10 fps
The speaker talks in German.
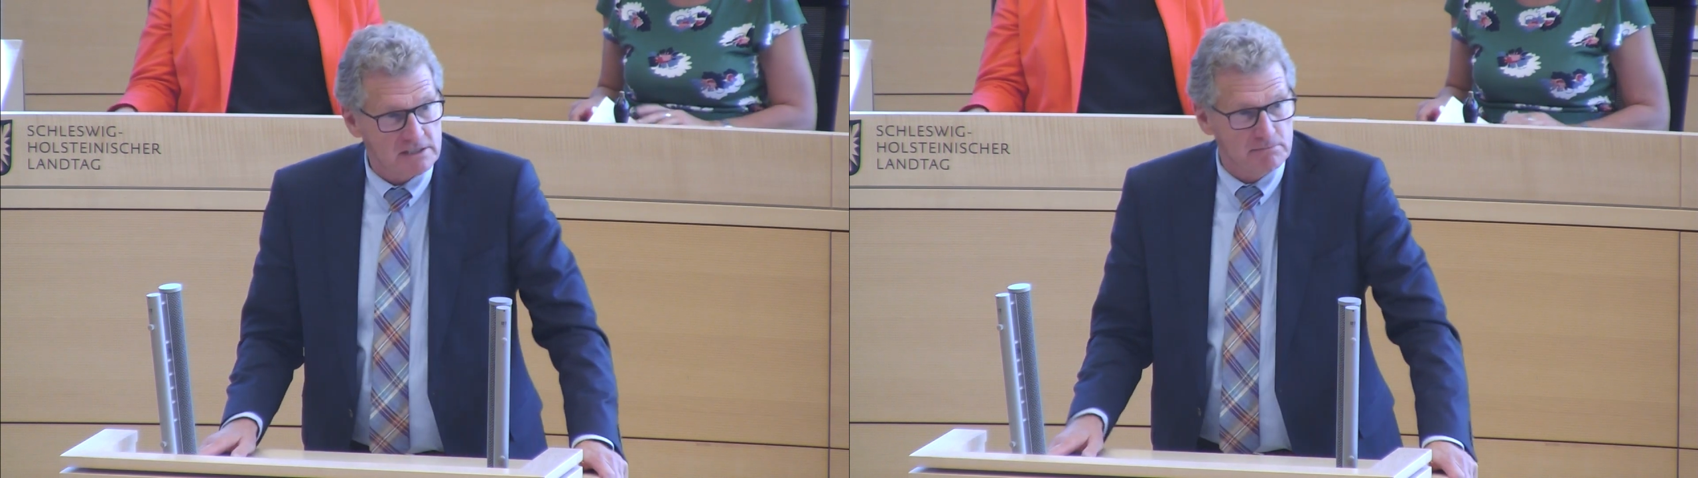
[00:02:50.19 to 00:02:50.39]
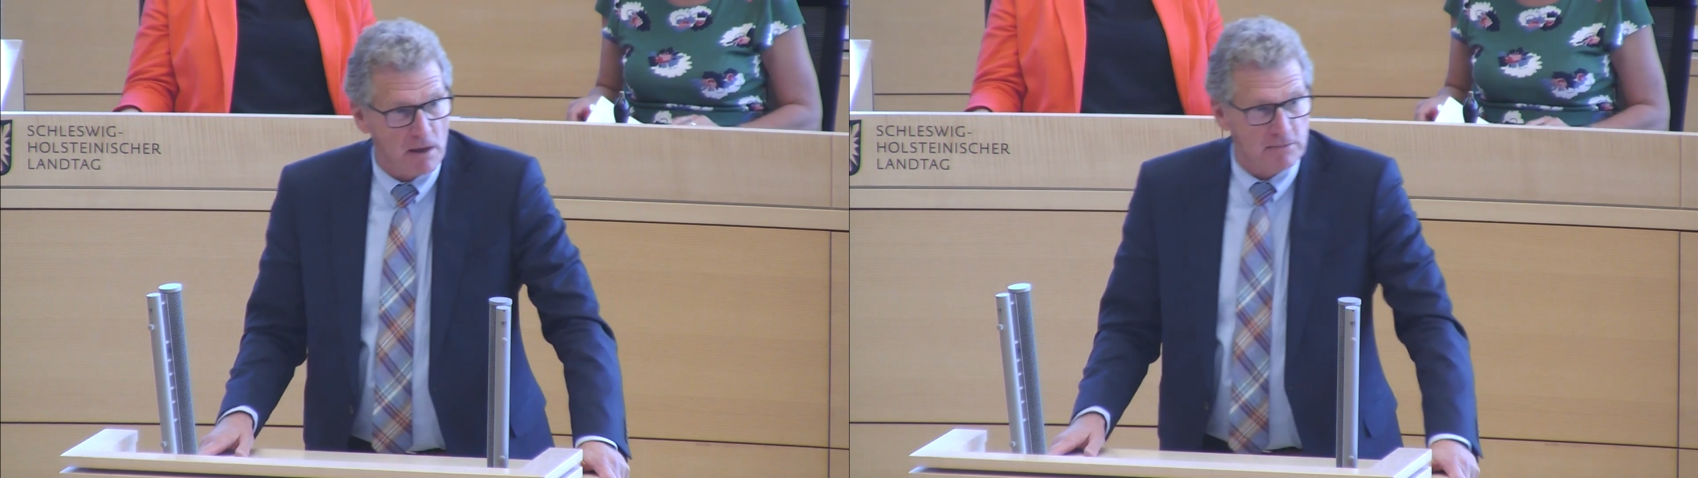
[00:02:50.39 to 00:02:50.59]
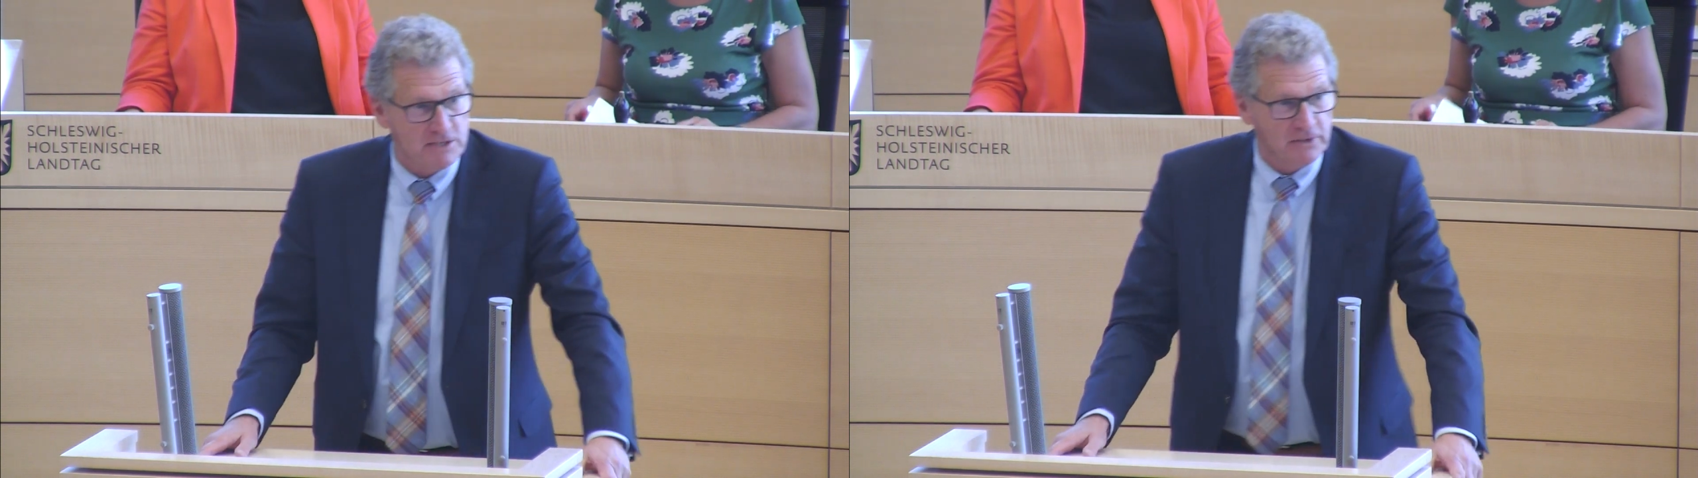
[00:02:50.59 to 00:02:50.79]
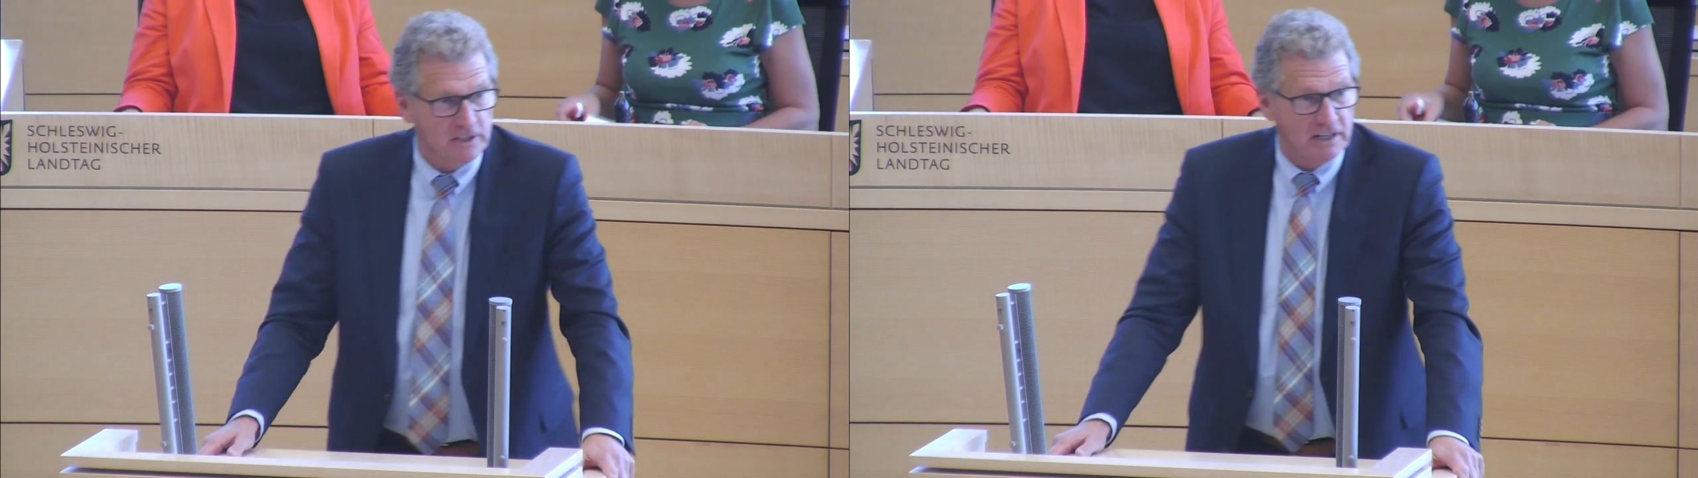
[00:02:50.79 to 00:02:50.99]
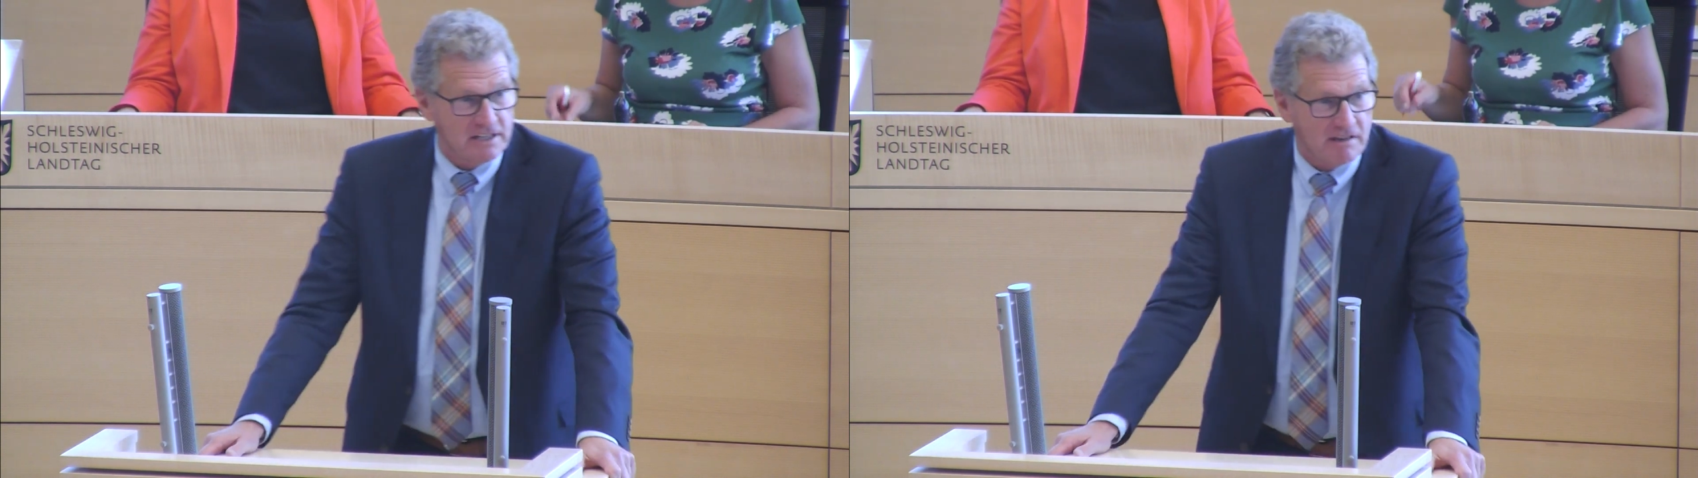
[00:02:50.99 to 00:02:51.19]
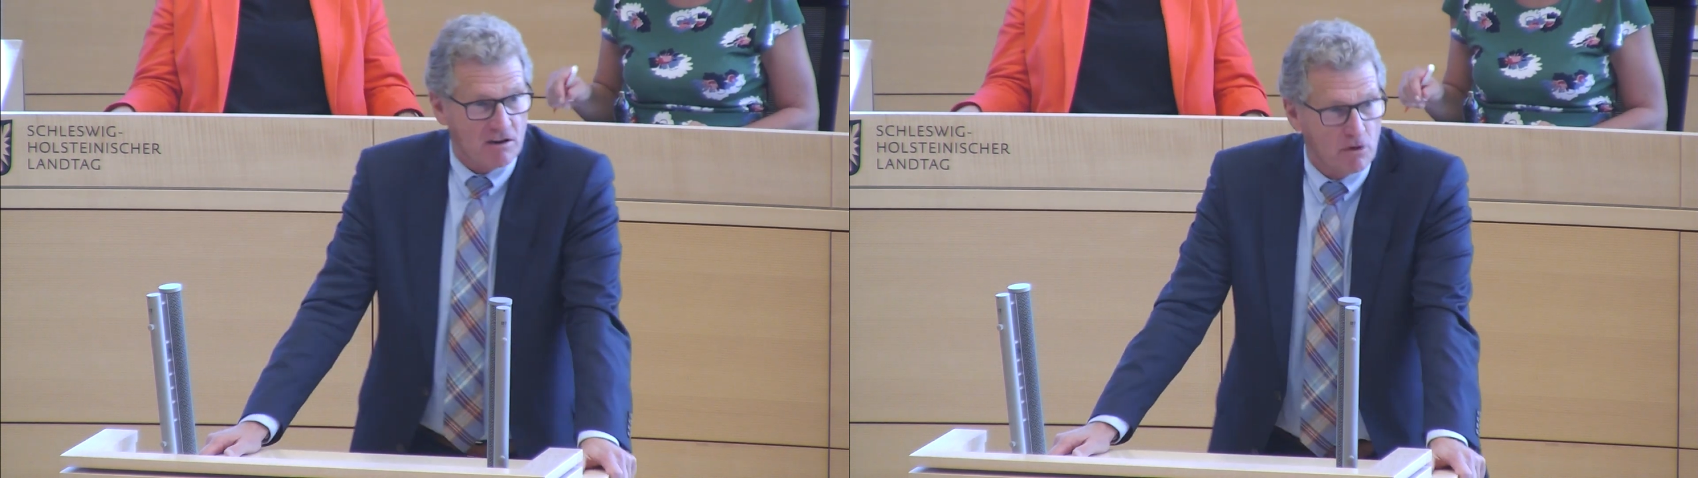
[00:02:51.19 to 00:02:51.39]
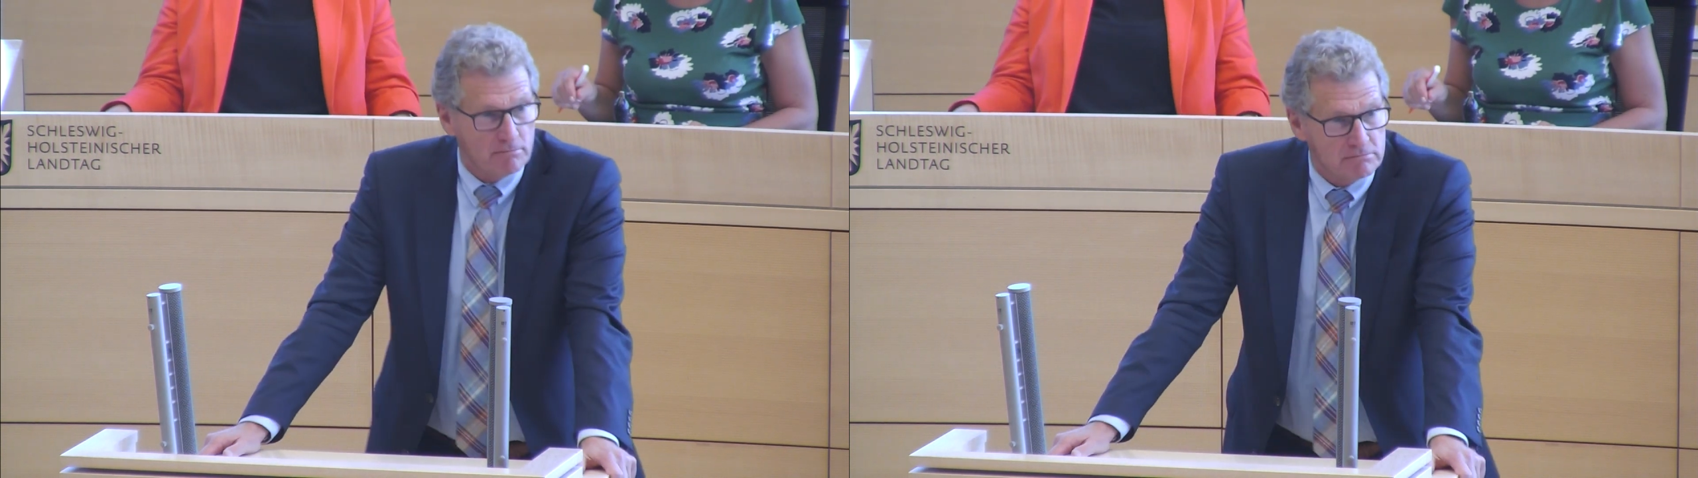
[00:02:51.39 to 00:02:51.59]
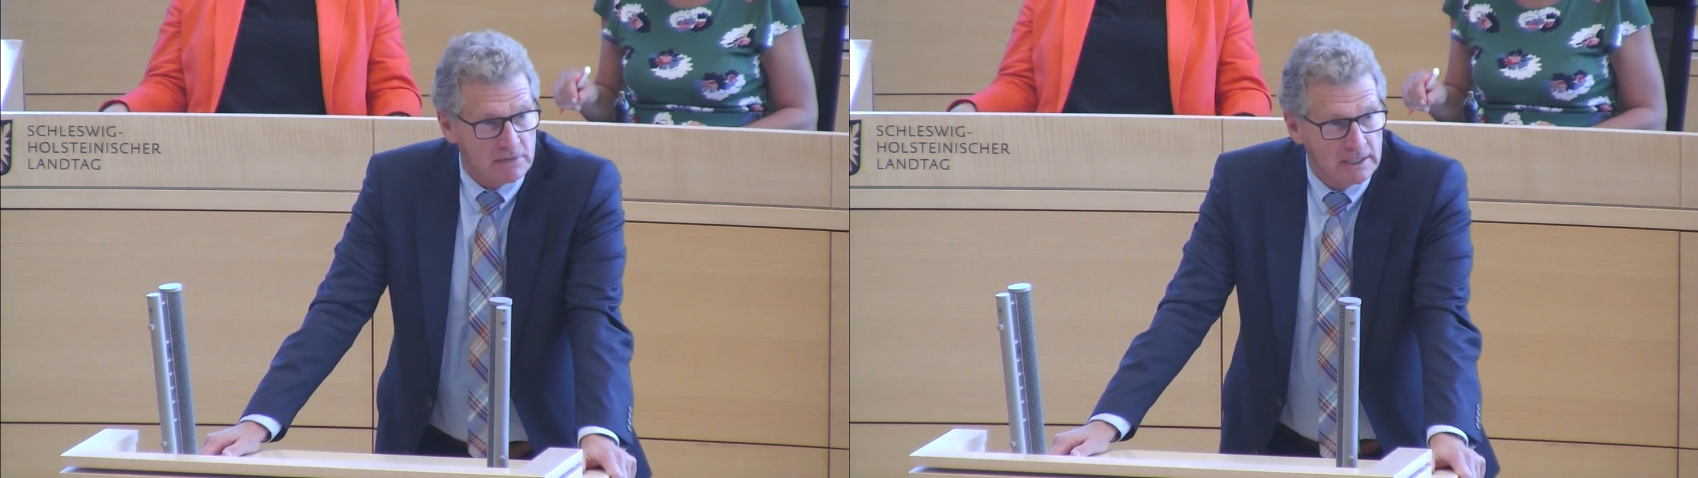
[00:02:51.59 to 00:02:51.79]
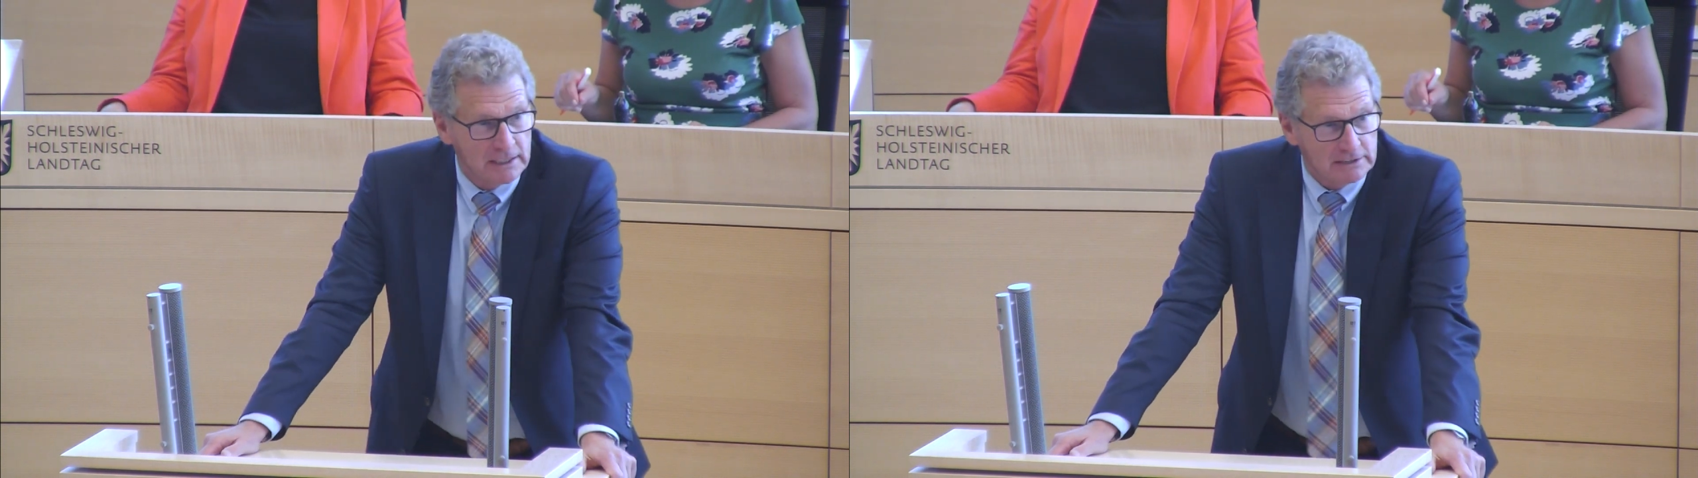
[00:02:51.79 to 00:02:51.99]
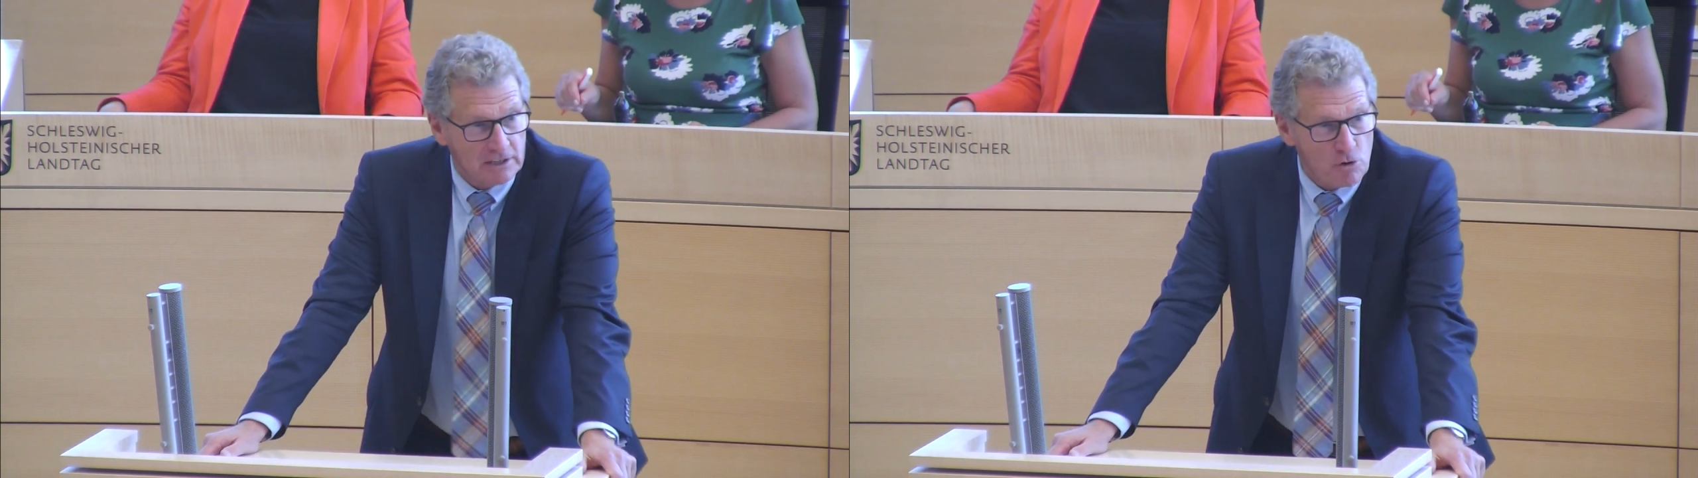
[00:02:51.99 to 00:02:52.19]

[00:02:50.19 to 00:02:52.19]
mindestens mal bis Fredericia kommen.